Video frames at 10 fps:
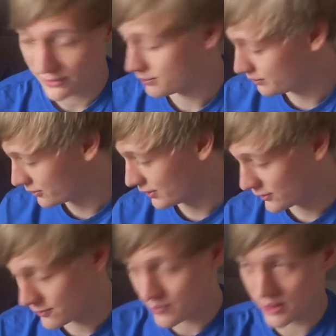zum, zur
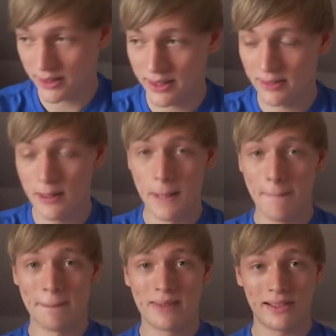nächsten Frage gehen.
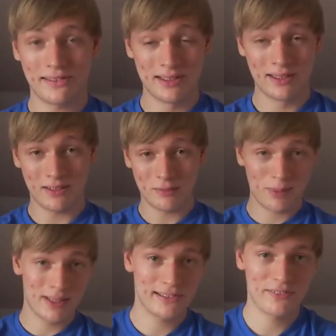Das sind auf
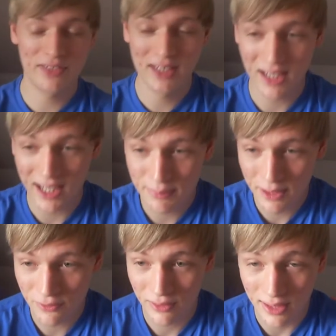Platz 4
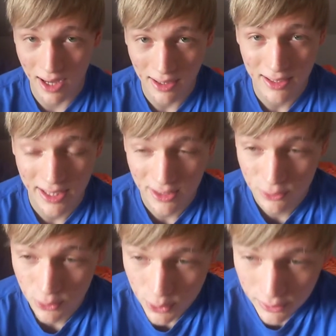einmal von Arcane
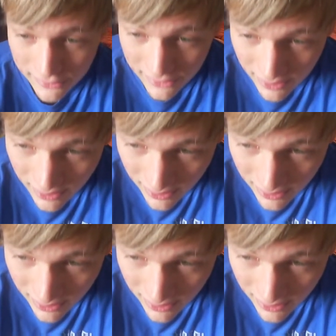Roots,